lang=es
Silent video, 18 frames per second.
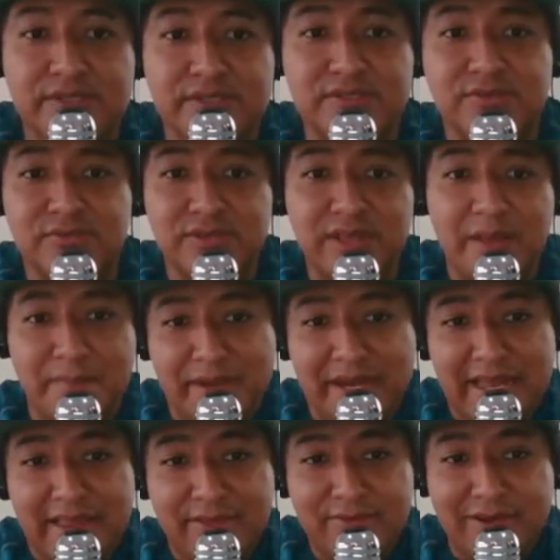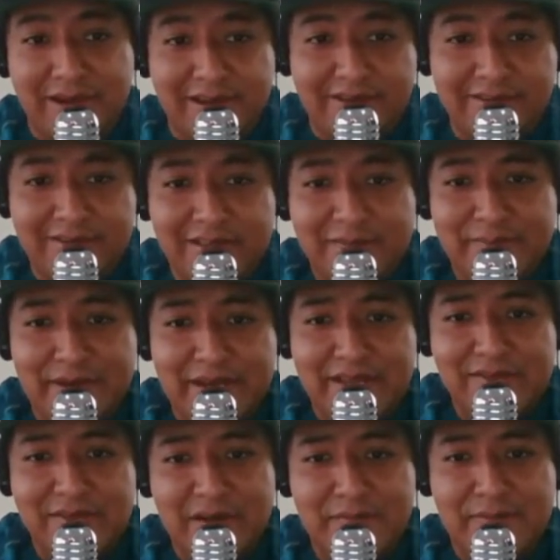pues una pelea dura, una
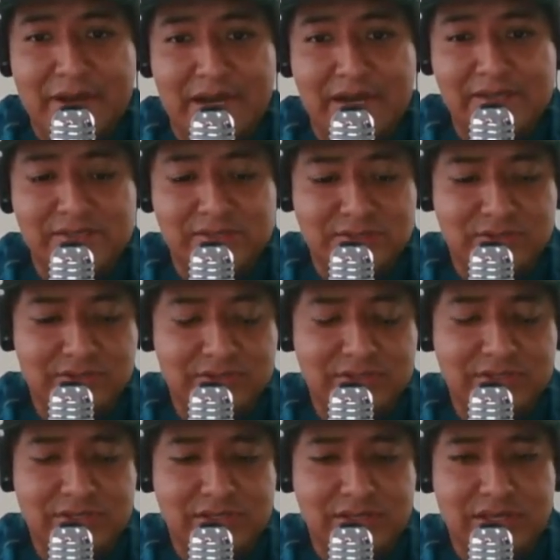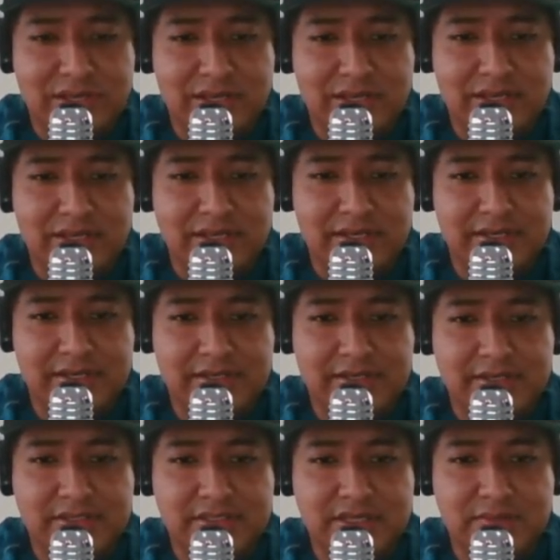pelea dura para los dos.
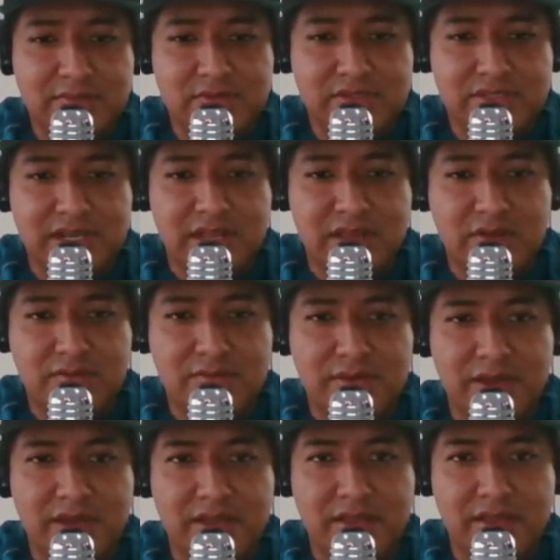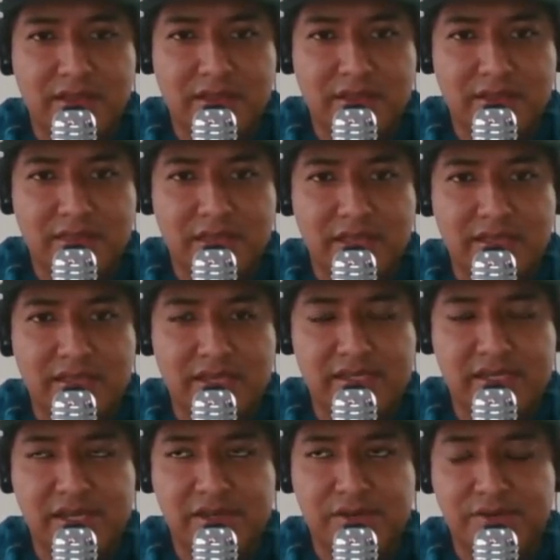Eh, se ha mostrado bien
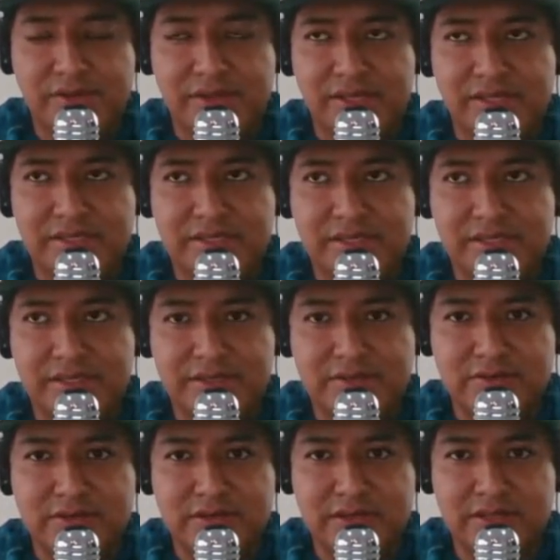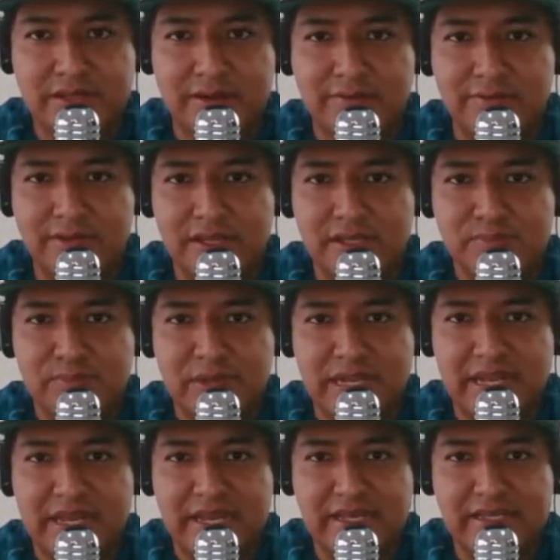Natasha Jonas eh, en algunas
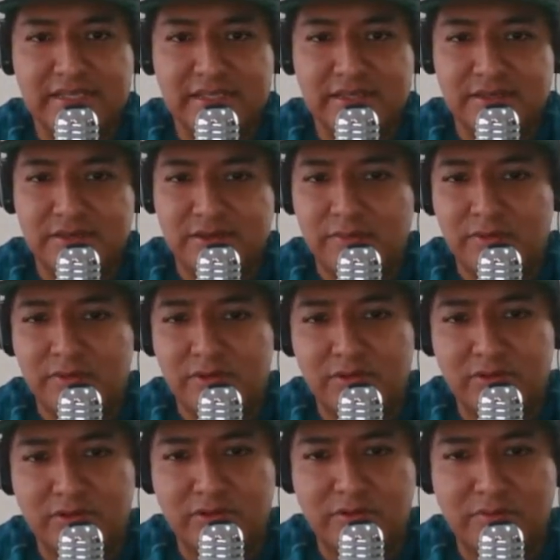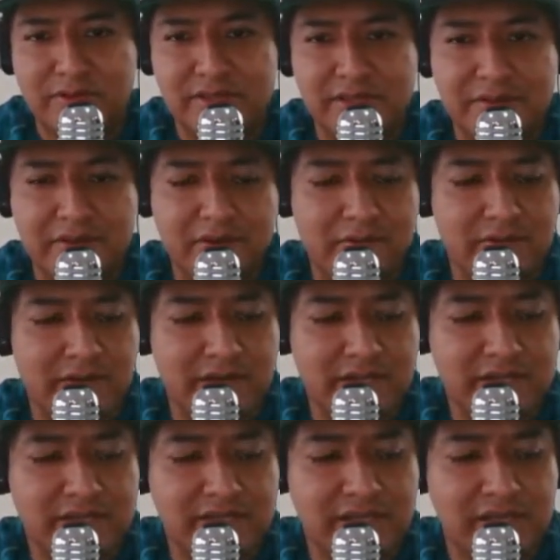peleas, como lo comentaba con
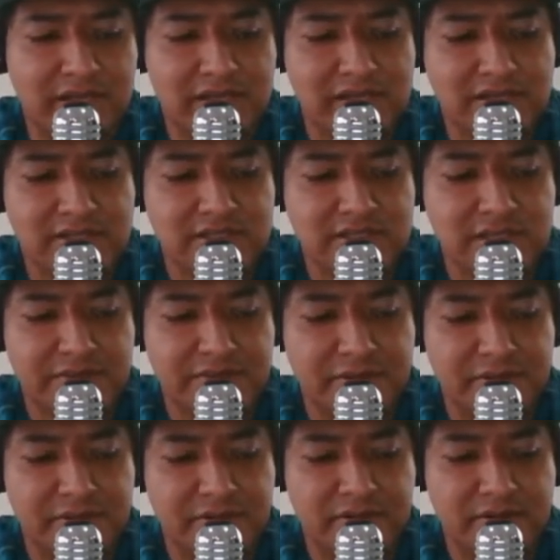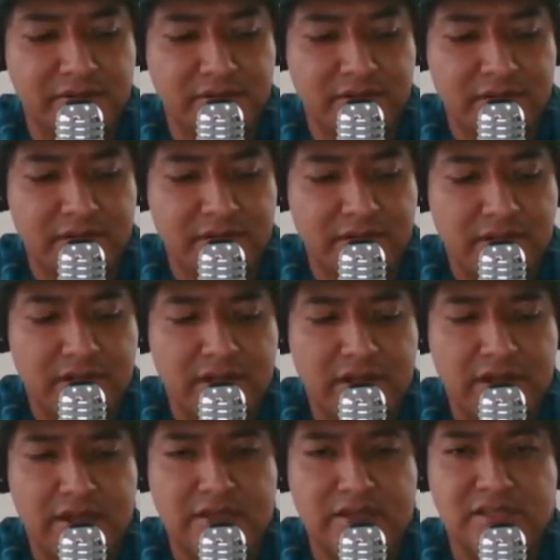Katie Taylor, sí se vio
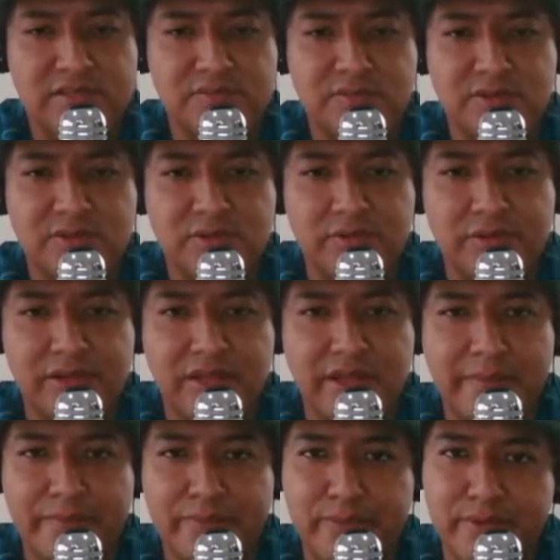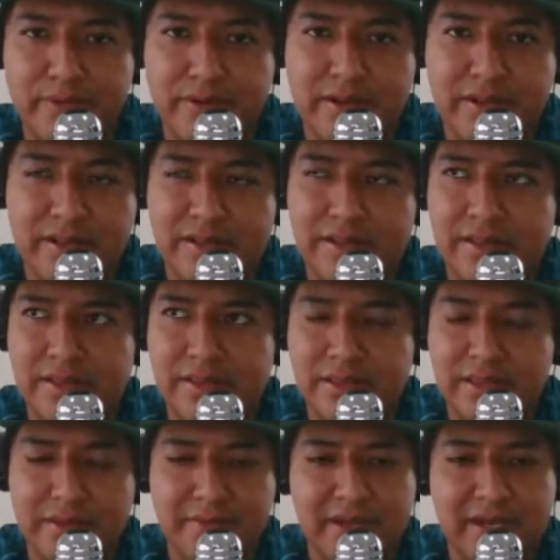eh, disminuida por
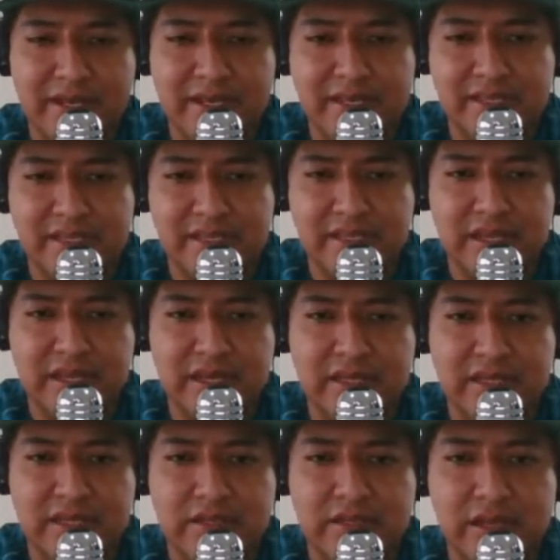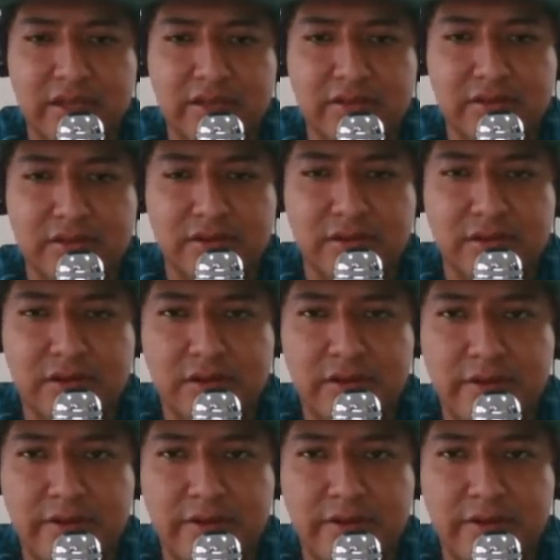el nivel que tiene Katie Taylor,